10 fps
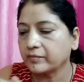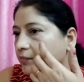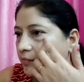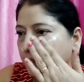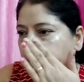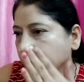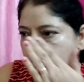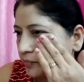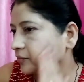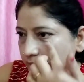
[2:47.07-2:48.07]
क्वांटिटी में
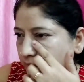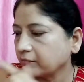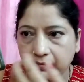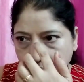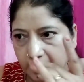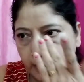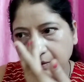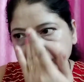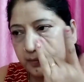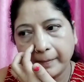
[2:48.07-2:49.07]
लगाना और
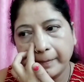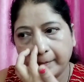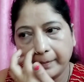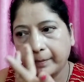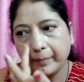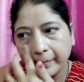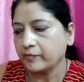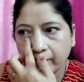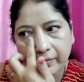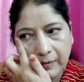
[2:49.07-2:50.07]
इसके बाद आप कानों
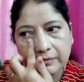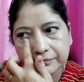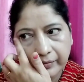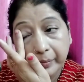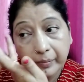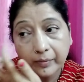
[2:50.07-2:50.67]
पर और अपनी